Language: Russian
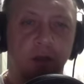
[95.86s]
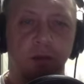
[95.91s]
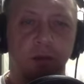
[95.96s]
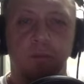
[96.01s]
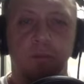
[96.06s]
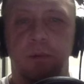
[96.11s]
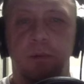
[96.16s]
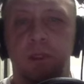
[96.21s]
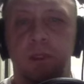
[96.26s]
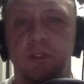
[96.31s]

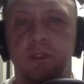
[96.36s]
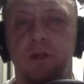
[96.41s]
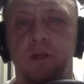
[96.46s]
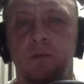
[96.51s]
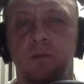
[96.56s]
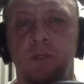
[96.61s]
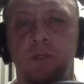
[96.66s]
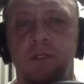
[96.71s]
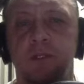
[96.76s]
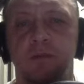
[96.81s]
Под
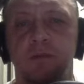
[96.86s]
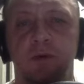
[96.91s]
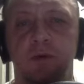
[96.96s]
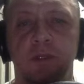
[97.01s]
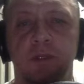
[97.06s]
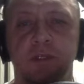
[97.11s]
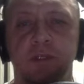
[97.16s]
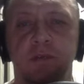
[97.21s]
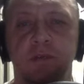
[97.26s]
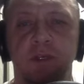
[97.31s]
темные
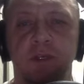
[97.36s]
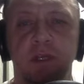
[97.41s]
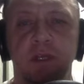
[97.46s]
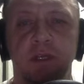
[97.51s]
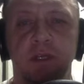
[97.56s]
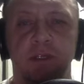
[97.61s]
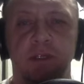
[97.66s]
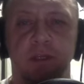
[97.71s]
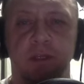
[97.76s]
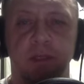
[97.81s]
своды
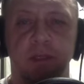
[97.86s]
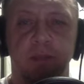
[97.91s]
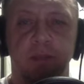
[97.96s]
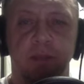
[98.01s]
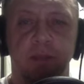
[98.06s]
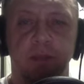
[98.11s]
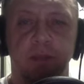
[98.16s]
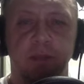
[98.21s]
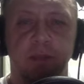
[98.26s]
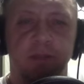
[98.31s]
святилища, где
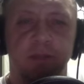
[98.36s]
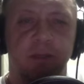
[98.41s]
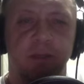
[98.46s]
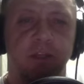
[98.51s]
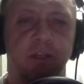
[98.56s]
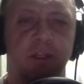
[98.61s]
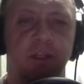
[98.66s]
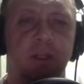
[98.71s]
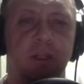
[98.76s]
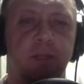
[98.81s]
перед
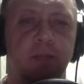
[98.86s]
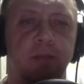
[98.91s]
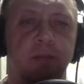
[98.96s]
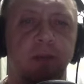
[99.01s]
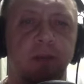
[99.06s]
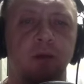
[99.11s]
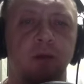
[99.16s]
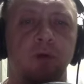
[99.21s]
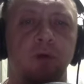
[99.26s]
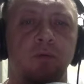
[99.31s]
изображениями
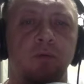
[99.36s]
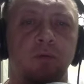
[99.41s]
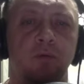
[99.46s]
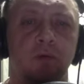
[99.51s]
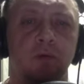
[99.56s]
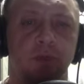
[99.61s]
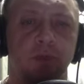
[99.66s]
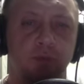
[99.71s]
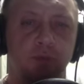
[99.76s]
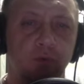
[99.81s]
богов
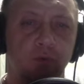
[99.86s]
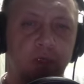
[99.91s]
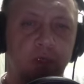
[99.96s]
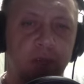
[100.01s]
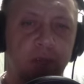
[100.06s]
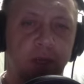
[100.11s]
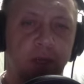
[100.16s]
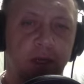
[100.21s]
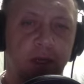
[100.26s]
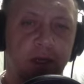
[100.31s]

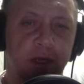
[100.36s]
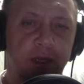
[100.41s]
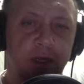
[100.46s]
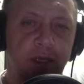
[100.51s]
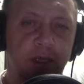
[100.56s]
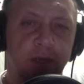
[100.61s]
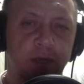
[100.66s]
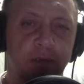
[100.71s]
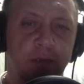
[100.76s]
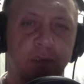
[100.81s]
жгучими
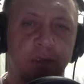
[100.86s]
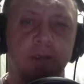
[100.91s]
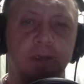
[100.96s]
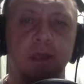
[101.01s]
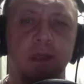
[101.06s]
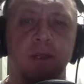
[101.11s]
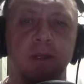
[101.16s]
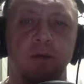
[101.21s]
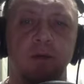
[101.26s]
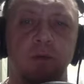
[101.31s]
огоньками
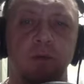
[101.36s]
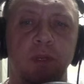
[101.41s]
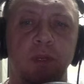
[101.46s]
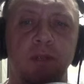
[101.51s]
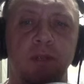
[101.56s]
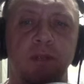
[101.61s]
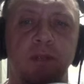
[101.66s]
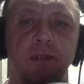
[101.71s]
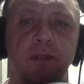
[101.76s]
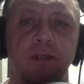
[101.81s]
тлели
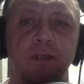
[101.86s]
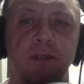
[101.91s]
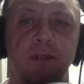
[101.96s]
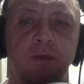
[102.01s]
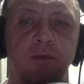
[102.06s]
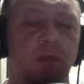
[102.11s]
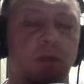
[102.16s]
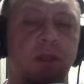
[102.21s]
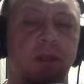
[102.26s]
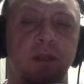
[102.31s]
курильницы,
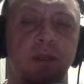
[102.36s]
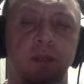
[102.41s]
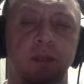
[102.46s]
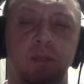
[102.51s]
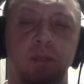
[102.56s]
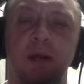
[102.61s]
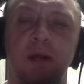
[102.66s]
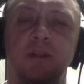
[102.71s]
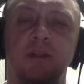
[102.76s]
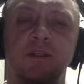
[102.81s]
курильные
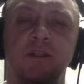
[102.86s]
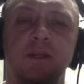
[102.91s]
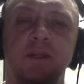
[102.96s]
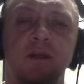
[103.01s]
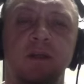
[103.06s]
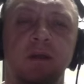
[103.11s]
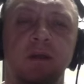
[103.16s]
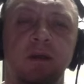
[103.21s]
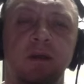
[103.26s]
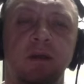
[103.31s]

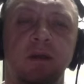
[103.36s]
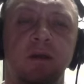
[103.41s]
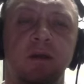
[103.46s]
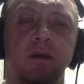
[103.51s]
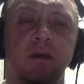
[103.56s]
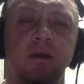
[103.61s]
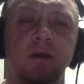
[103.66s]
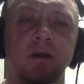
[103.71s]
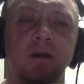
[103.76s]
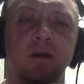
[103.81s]
палочки,
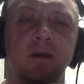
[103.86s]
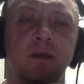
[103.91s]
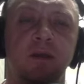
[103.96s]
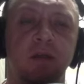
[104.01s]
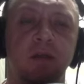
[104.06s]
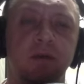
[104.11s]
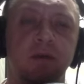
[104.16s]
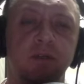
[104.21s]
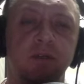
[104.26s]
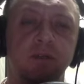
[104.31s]

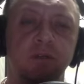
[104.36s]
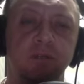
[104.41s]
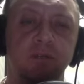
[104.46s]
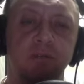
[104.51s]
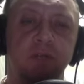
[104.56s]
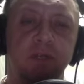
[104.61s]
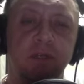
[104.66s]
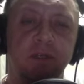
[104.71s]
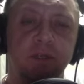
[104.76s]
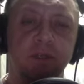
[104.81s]
я вошел
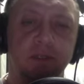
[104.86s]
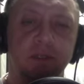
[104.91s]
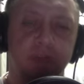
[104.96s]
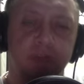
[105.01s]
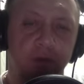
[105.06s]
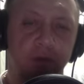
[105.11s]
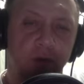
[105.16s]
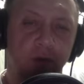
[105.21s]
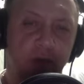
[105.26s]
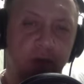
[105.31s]
вместе с
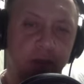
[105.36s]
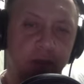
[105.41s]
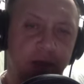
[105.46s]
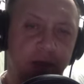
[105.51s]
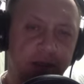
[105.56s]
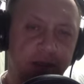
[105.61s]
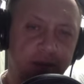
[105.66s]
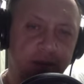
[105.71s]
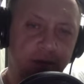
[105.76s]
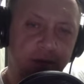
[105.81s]
Акё
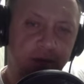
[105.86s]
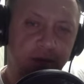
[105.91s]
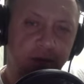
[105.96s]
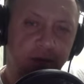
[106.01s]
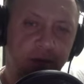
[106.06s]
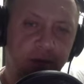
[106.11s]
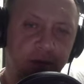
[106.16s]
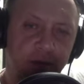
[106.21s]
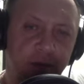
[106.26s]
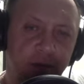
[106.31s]
Камацу,
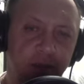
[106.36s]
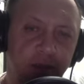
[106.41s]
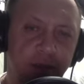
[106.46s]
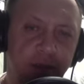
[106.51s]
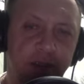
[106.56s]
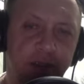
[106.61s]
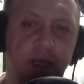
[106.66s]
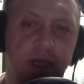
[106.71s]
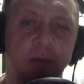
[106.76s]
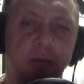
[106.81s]

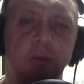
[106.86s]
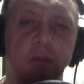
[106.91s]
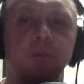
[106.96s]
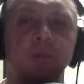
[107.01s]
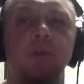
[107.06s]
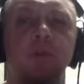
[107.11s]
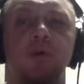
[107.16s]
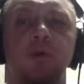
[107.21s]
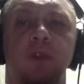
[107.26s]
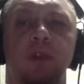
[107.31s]
самым
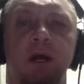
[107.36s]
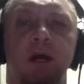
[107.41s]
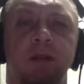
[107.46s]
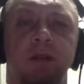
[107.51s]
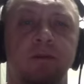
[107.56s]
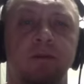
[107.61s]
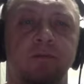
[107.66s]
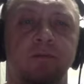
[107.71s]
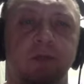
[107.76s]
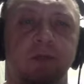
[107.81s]

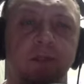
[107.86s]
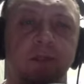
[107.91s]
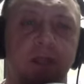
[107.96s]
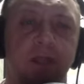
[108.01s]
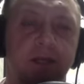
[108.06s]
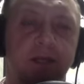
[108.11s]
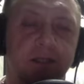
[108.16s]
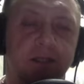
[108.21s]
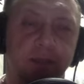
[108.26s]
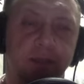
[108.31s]
популярным
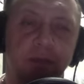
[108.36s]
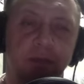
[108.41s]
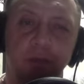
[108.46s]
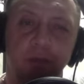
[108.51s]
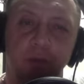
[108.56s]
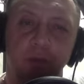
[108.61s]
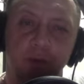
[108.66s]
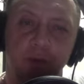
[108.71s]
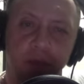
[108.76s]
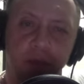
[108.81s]
фантастом
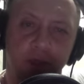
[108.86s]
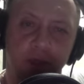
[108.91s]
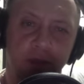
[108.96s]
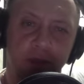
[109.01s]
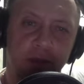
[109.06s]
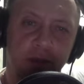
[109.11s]
Японии.